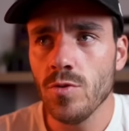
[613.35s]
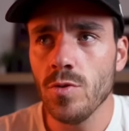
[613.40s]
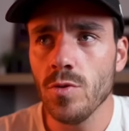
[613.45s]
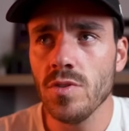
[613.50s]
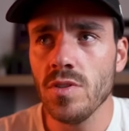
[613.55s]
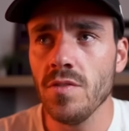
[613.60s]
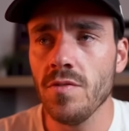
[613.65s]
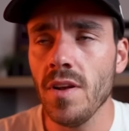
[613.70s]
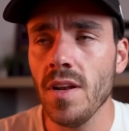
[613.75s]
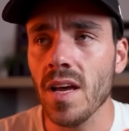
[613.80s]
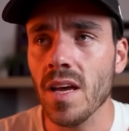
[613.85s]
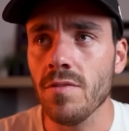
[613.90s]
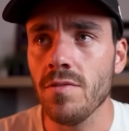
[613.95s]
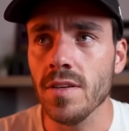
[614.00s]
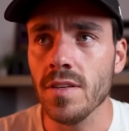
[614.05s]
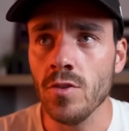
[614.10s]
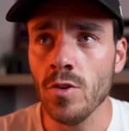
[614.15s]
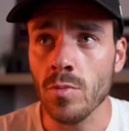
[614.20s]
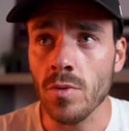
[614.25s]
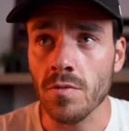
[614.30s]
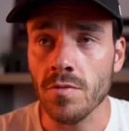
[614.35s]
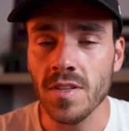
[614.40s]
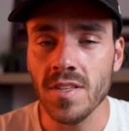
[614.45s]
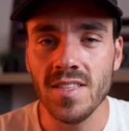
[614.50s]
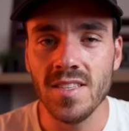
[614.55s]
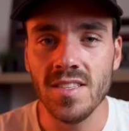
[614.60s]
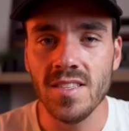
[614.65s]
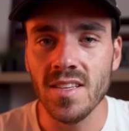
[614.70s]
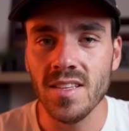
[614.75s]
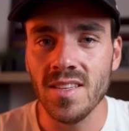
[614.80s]
Et je me suis aussi fait la réflexion, mais en fait
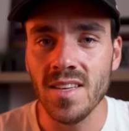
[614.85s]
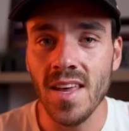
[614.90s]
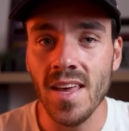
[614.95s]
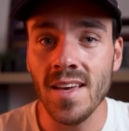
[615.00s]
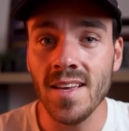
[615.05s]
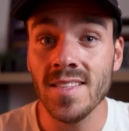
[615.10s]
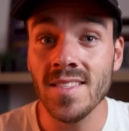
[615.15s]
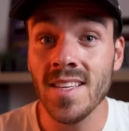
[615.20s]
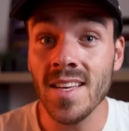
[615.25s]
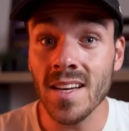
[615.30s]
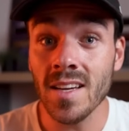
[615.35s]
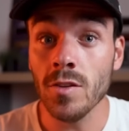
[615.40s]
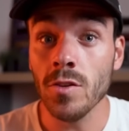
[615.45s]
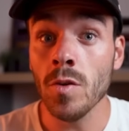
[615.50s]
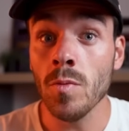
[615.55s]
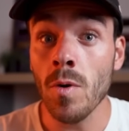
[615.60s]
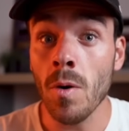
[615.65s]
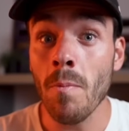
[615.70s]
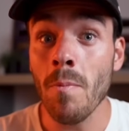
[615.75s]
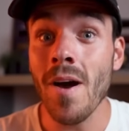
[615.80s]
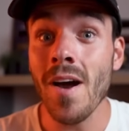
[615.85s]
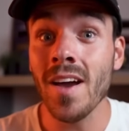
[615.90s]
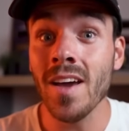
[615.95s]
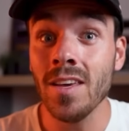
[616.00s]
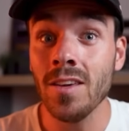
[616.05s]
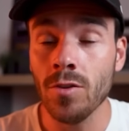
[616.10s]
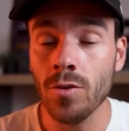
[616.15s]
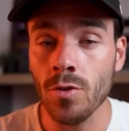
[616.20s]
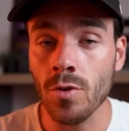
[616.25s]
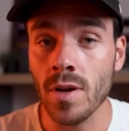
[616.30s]
si c'était exactement
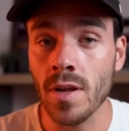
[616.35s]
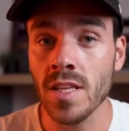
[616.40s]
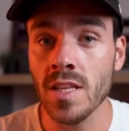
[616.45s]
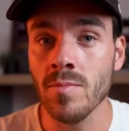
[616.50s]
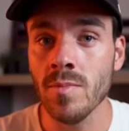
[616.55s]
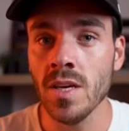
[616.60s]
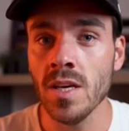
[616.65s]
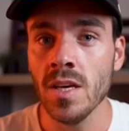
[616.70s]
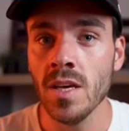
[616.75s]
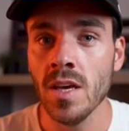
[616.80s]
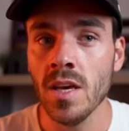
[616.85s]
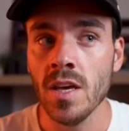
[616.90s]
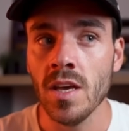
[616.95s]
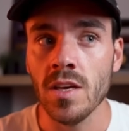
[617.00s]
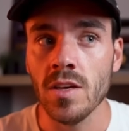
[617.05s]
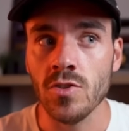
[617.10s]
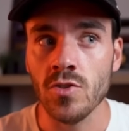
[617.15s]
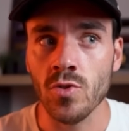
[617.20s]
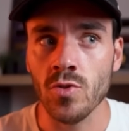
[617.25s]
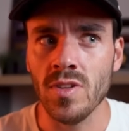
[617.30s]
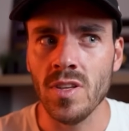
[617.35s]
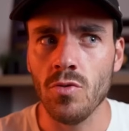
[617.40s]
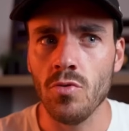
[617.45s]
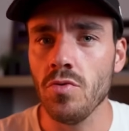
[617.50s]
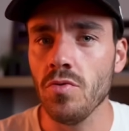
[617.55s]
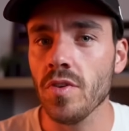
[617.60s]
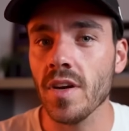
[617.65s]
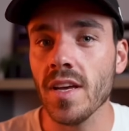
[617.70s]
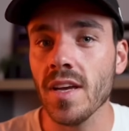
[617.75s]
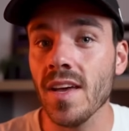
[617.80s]
pareil que dans l'animé, je
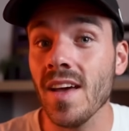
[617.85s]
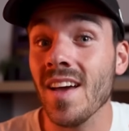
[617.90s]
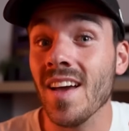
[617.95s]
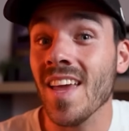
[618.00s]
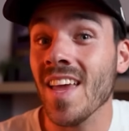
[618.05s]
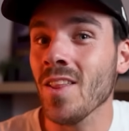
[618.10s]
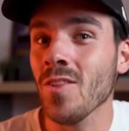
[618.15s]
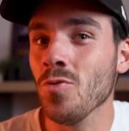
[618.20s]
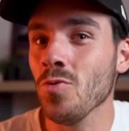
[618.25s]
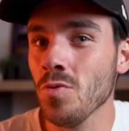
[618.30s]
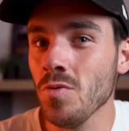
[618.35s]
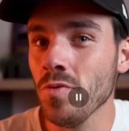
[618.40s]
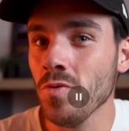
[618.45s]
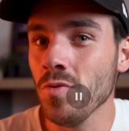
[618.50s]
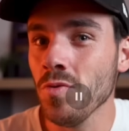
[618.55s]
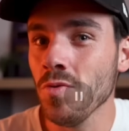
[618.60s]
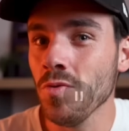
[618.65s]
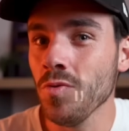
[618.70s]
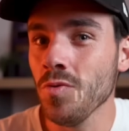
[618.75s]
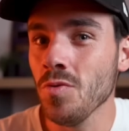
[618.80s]
découvrirais rien de Bah